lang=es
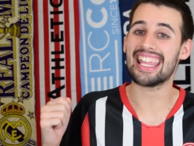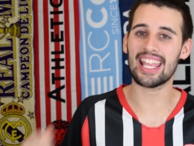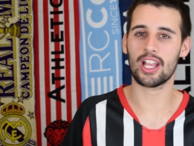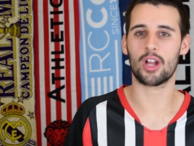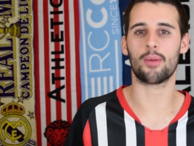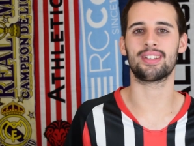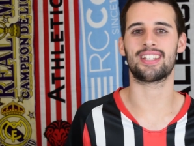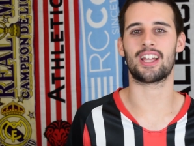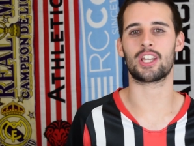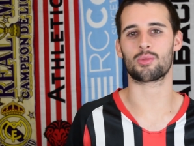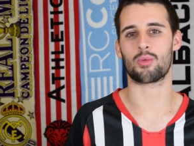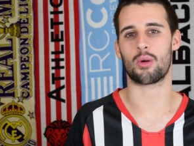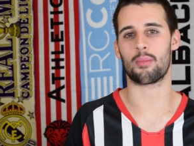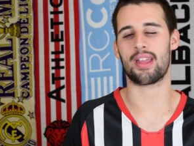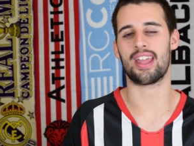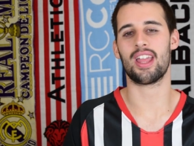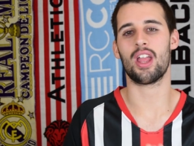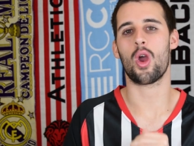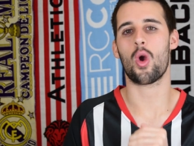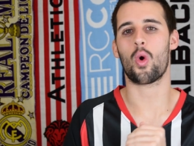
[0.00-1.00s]
Y en comentarios
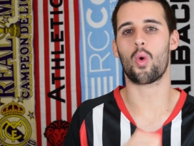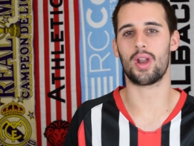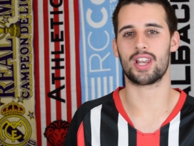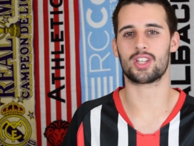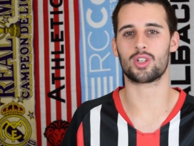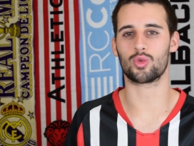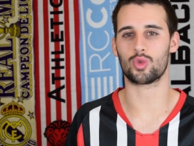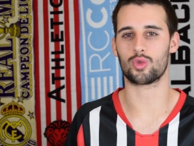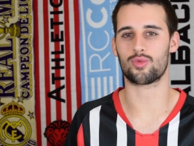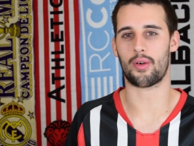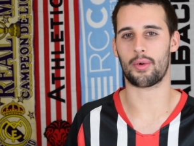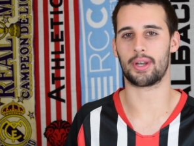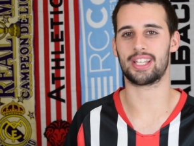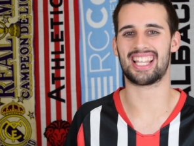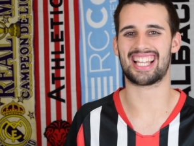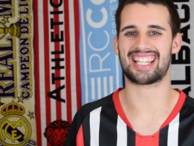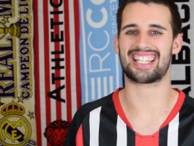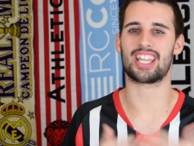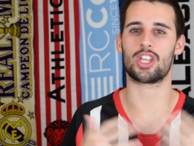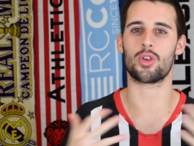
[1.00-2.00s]
ponme cuáles son tus
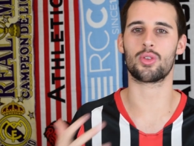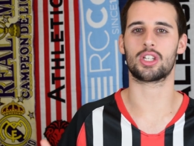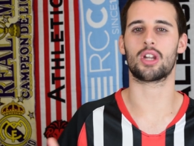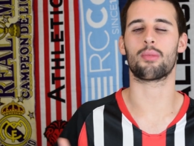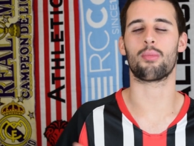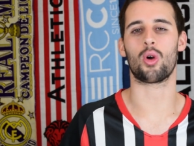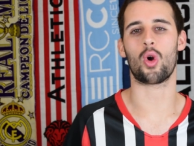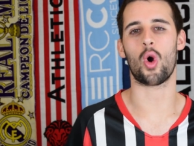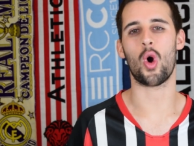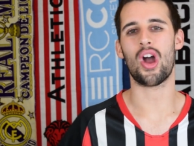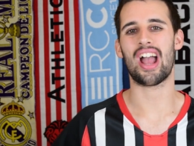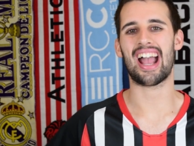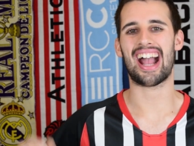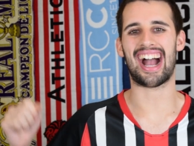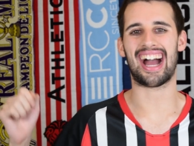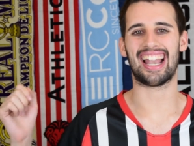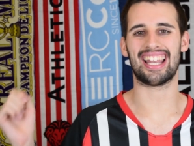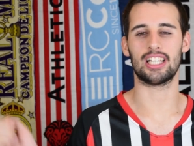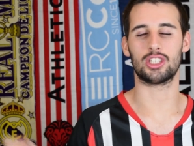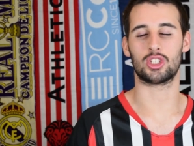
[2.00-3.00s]
favoritas, que yo entre poco
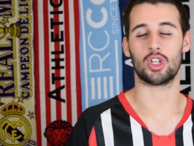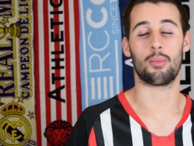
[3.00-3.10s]
haré el